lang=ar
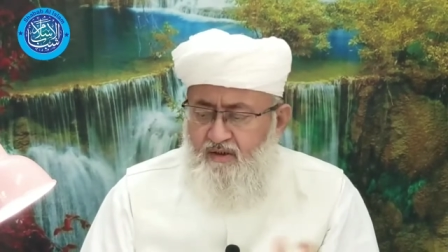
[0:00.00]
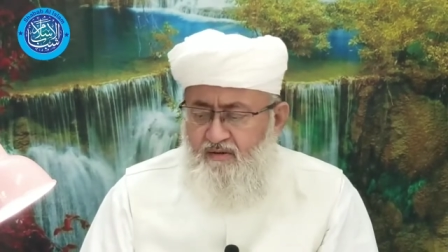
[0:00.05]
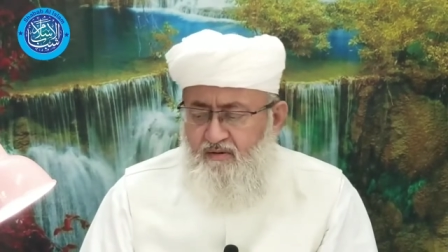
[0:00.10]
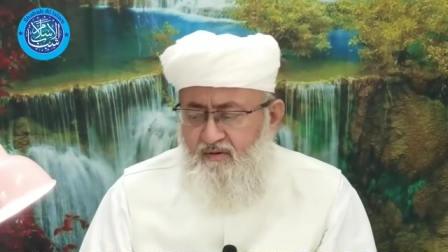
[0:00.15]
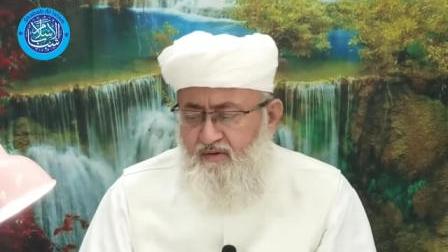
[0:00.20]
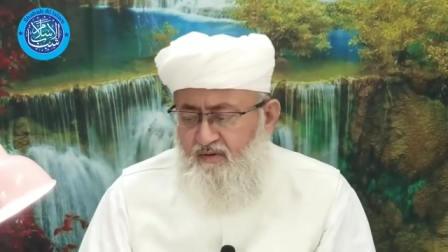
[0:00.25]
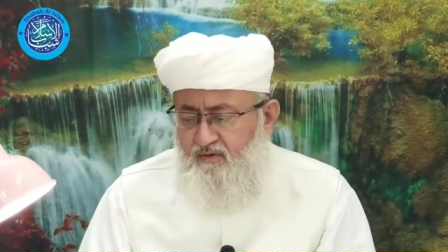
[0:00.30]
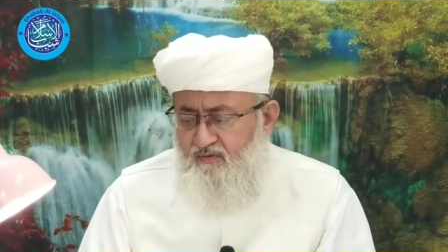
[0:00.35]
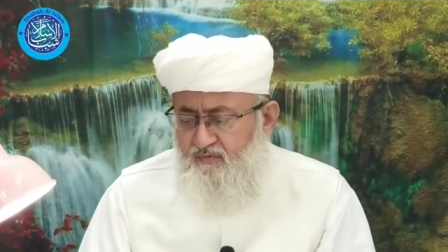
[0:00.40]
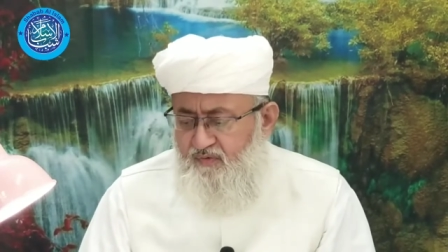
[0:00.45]

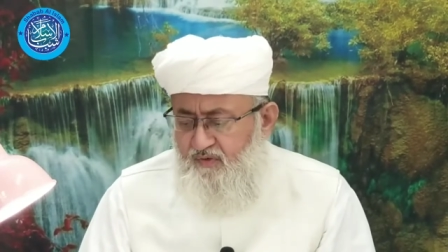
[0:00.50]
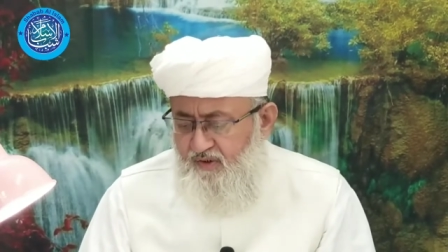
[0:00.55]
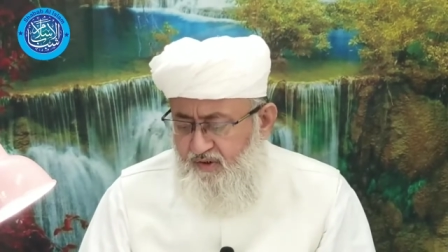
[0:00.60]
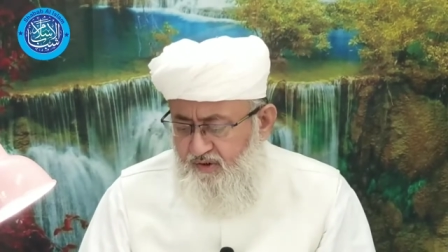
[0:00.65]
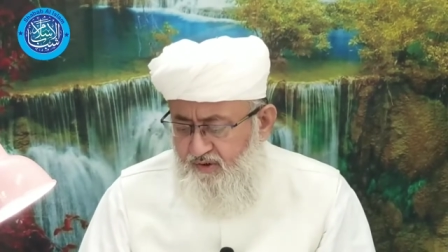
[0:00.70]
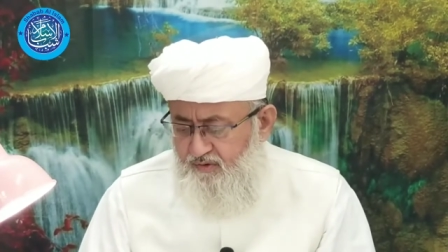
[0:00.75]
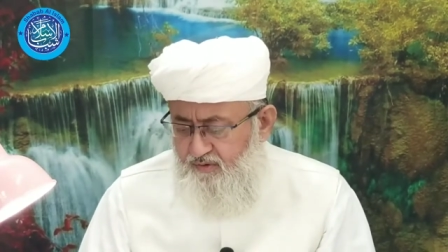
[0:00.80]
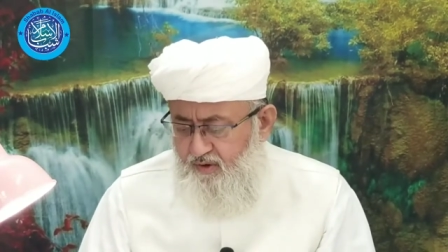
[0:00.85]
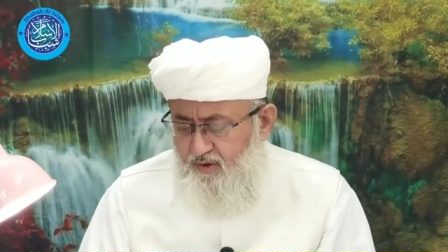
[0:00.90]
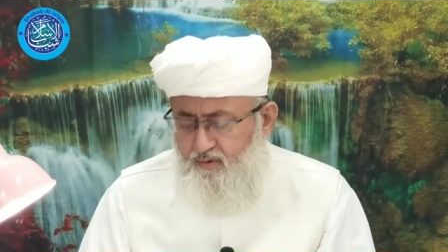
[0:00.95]
هي
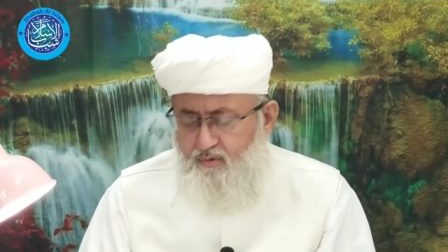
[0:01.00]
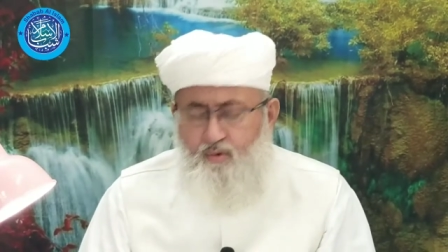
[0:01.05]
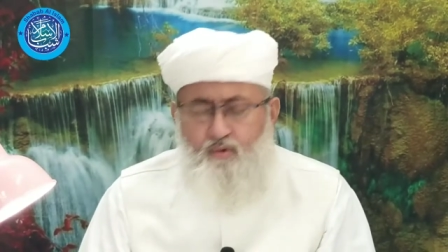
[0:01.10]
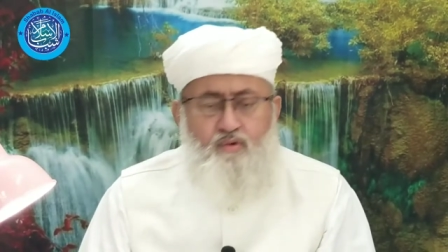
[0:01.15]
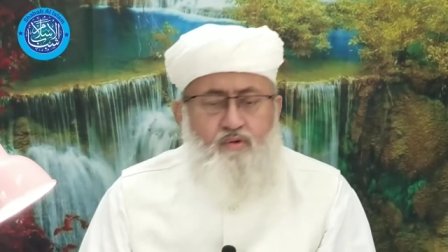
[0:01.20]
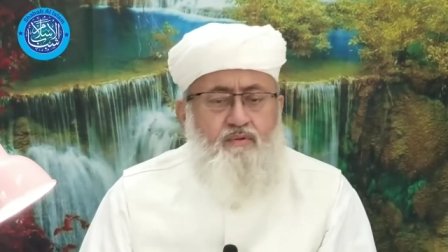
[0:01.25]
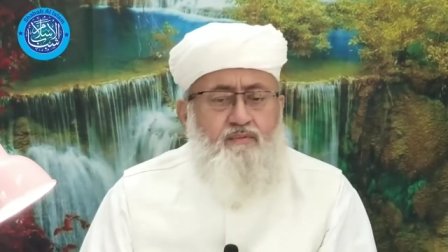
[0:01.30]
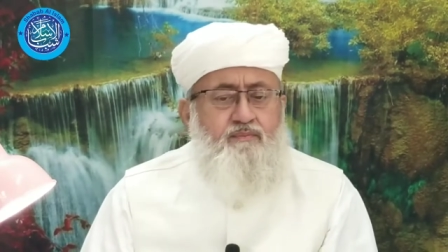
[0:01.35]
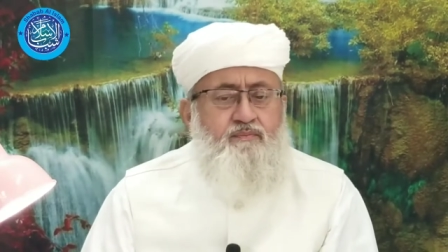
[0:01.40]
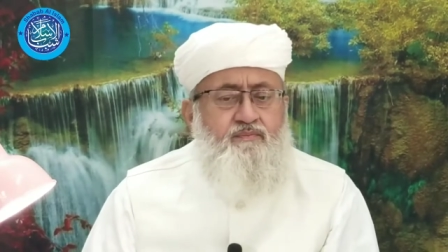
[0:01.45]

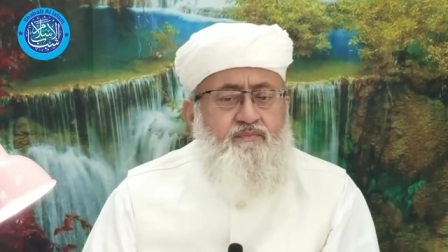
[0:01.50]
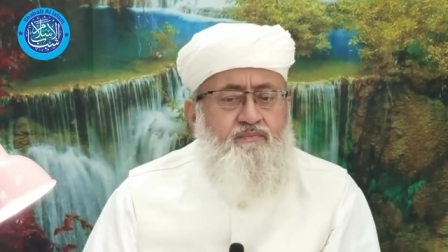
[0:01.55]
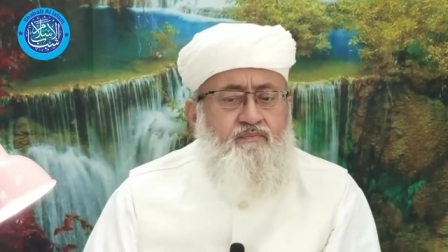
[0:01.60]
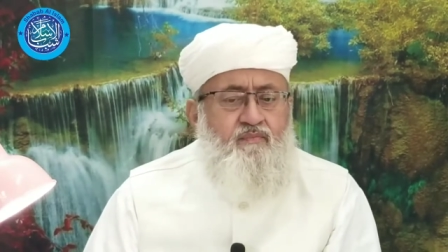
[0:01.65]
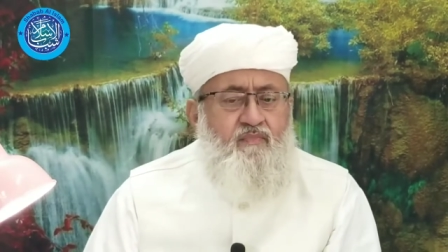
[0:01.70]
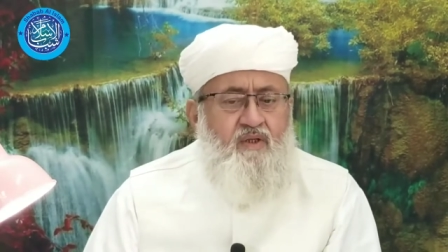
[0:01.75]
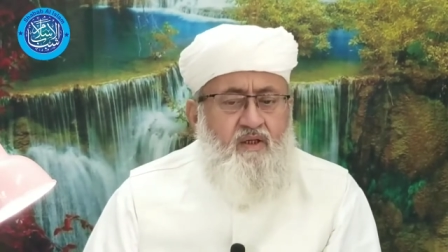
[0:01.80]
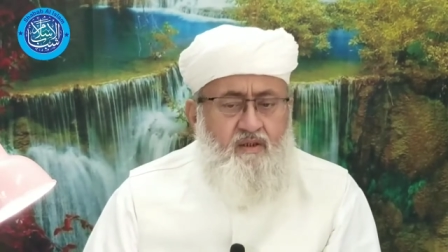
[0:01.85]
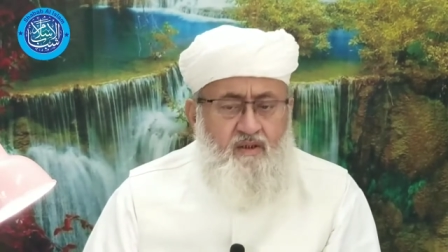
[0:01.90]
فريضة